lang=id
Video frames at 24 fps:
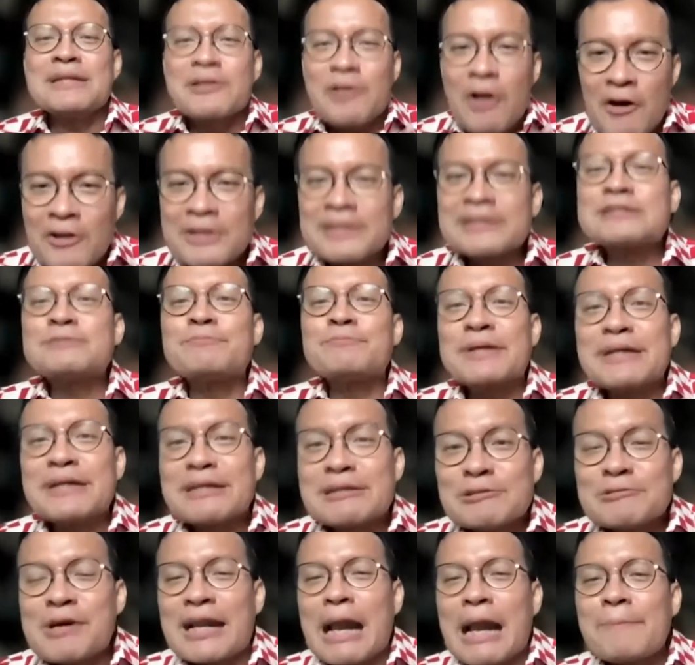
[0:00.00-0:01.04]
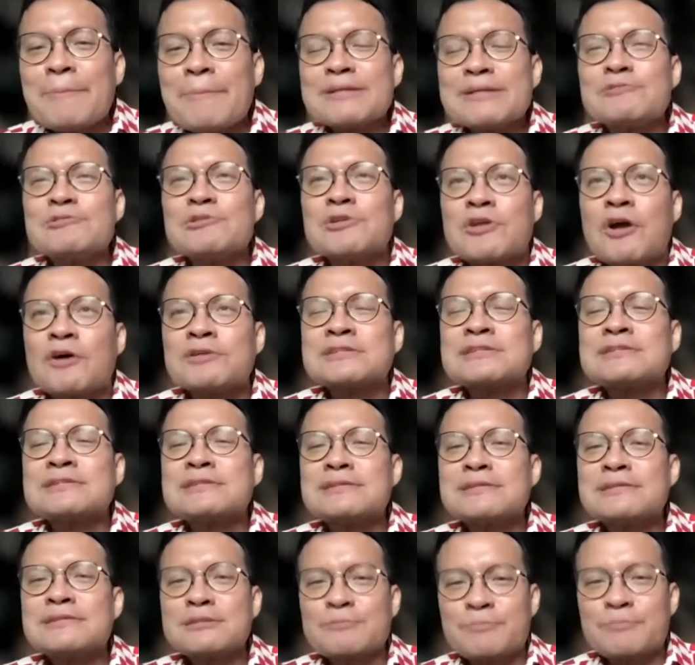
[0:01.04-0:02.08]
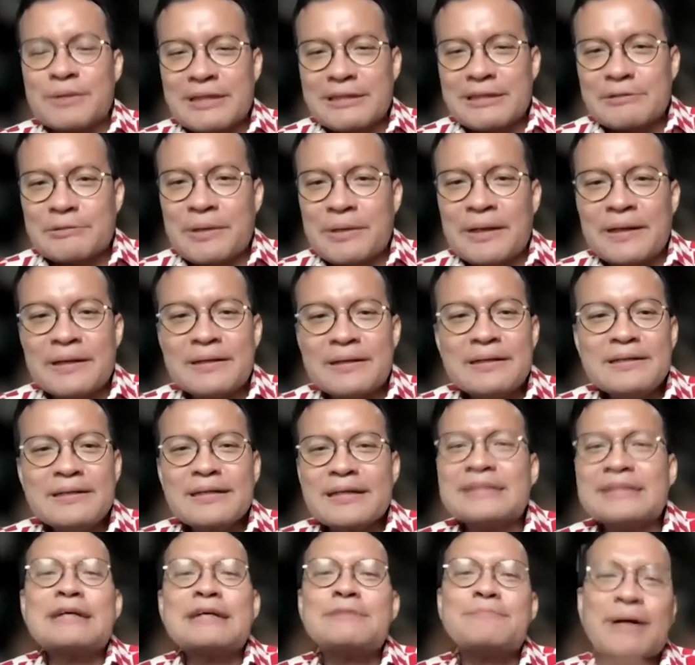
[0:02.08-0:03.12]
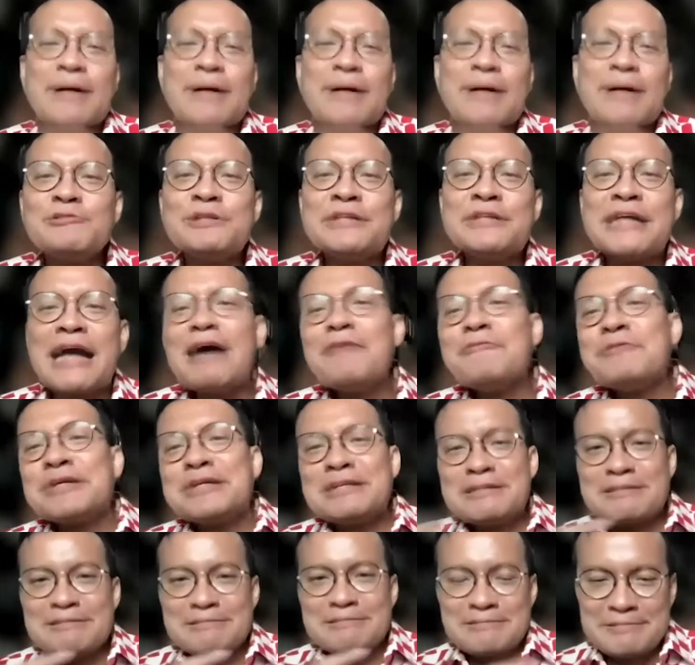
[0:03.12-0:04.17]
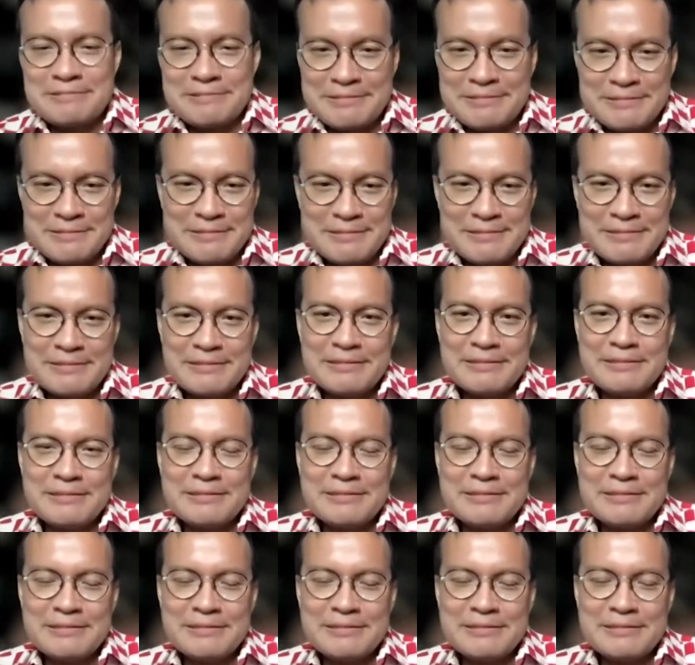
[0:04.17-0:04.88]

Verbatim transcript: non spiritual. Apa itu non spiritual? Kenikmatan duniawi. Ya.